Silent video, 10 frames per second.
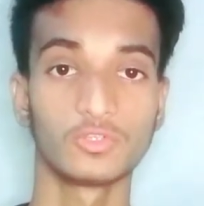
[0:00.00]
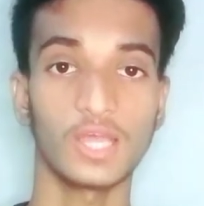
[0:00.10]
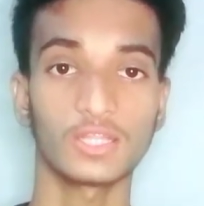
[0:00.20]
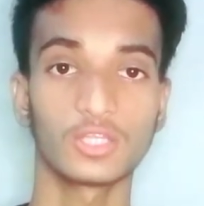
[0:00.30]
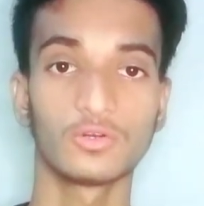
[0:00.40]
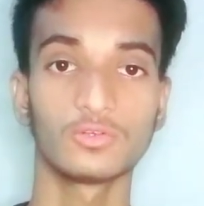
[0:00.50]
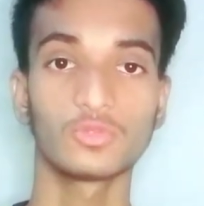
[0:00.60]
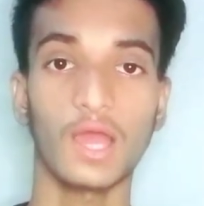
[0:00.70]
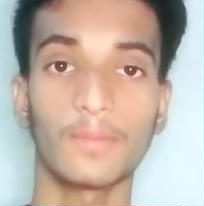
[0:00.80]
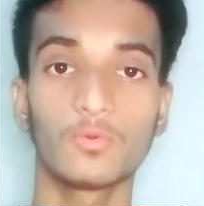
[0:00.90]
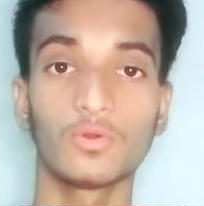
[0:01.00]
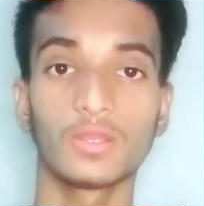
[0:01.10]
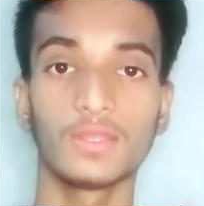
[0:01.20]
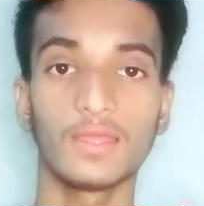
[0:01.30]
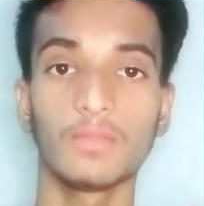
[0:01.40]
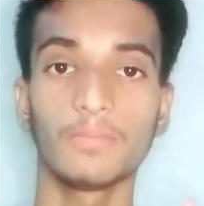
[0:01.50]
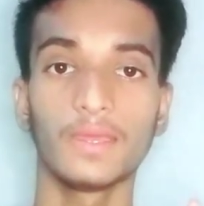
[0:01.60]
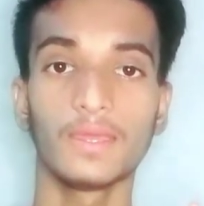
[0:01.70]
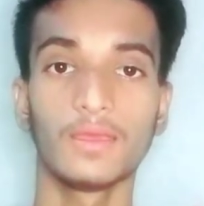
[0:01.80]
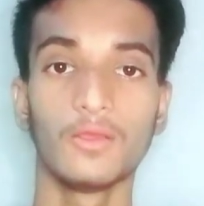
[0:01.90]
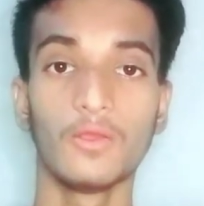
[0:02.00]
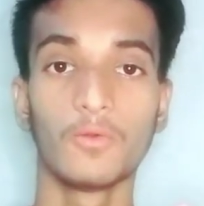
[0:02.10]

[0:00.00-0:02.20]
हो जाते हो तो आपको रियली में